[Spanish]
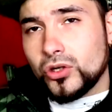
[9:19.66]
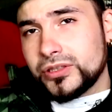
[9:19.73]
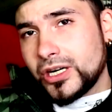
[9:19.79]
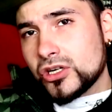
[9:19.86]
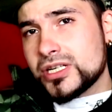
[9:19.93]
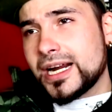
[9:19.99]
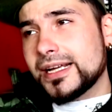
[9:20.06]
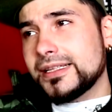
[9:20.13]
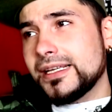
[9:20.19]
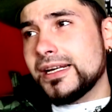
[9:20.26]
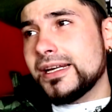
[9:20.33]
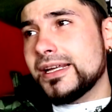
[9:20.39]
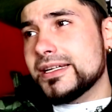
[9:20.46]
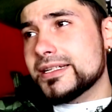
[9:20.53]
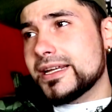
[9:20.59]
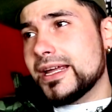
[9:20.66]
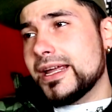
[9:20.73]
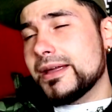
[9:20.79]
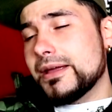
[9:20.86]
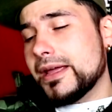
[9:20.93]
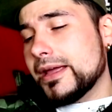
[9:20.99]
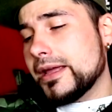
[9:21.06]
Otra cosa que tiene es
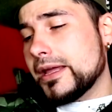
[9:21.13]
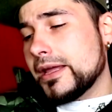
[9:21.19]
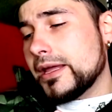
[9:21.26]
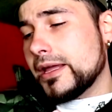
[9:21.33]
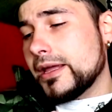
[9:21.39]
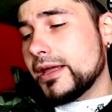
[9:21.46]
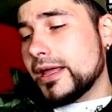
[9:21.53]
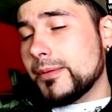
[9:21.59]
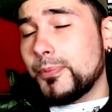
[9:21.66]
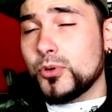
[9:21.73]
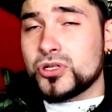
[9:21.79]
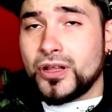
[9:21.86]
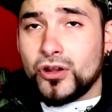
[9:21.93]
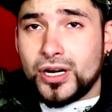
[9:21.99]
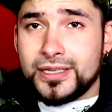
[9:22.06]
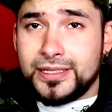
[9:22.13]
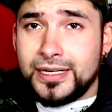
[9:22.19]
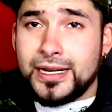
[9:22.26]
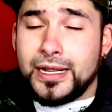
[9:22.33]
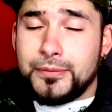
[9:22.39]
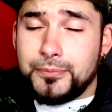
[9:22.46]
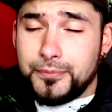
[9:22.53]
que eh, el pulsador que
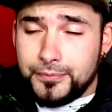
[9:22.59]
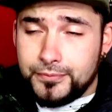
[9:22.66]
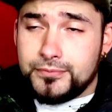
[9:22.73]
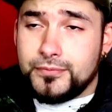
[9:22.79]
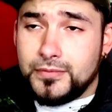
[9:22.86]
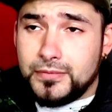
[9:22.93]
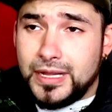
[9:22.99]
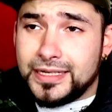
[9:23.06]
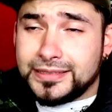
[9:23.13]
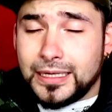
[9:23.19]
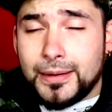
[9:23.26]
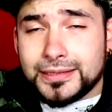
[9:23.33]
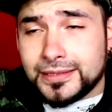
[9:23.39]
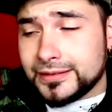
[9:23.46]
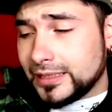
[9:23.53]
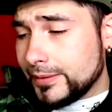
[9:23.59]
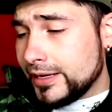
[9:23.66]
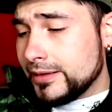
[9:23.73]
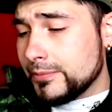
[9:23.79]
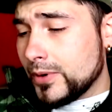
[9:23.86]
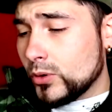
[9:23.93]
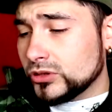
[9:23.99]
tiene Está bastante
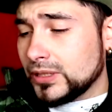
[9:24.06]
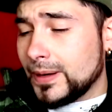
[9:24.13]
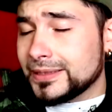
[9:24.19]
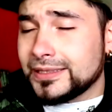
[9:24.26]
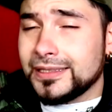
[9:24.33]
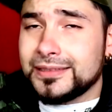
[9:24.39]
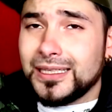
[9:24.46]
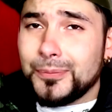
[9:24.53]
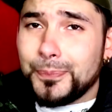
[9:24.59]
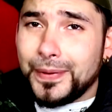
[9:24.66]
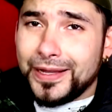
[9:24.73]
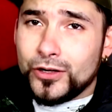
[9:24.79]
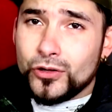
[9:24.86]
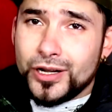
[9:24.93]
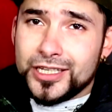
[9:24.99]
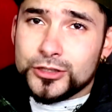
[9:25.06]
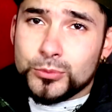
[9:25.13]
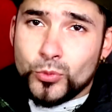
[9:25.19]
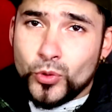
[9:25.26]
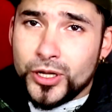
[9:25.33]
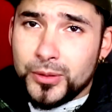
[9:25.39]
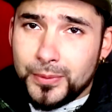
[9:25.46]
bien, me gusta bastante, pero es
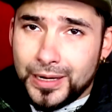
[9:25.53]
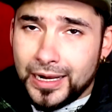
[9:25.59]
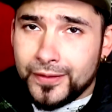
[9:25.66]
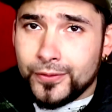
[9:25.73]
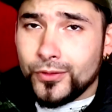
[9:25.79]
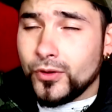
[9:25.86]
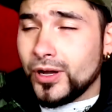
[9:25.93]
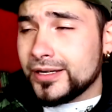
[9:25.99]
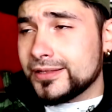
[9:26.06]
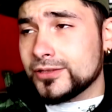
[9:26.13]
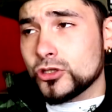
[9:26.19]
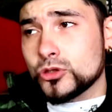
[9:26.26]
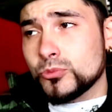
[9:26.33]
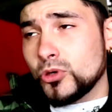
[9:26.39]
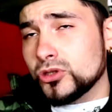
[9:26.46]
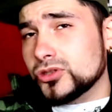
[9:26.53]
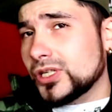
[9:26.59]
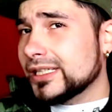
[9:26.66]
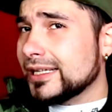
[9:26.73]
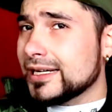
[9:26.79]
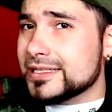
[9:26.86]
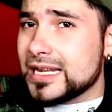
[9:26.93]
muy blando. Es de esos mods
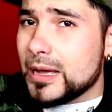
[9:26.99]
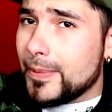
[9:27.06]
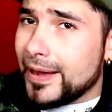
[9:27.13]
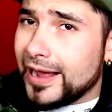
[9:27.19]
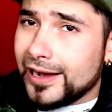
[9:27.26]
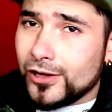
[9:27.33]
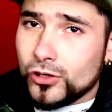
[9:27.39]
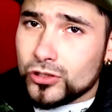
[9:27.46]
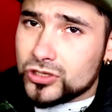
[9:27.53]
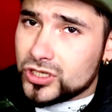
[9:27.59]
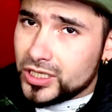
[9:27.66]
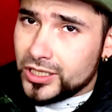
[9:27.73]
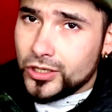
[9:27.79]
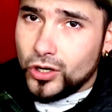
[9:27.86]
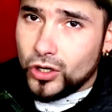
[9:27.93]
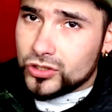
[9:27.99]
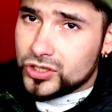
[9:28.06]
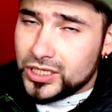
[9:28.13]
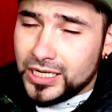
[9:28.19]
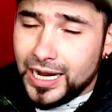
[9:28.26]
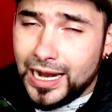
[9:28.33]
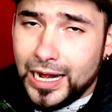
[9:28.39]
que tienes que apagarlo sí o
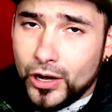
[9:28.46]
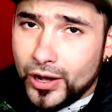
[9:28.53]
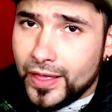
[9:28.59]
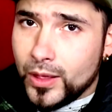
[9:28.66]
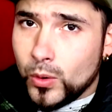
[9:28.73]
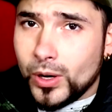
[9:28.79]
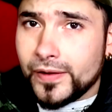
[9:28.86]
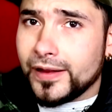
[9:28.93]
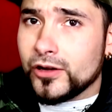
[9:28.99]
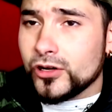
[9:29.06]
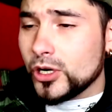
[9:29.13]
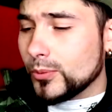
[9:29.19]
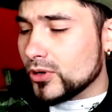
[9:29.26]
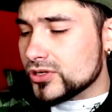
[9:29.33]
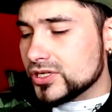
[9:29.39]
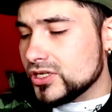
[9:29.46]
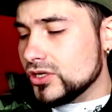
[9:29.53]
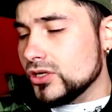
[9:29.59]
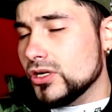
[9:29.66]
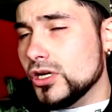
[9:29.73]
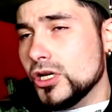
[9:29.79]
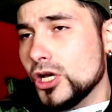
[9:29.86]
sí a la hora de guardarlo en el
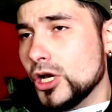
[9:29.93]
bolsillo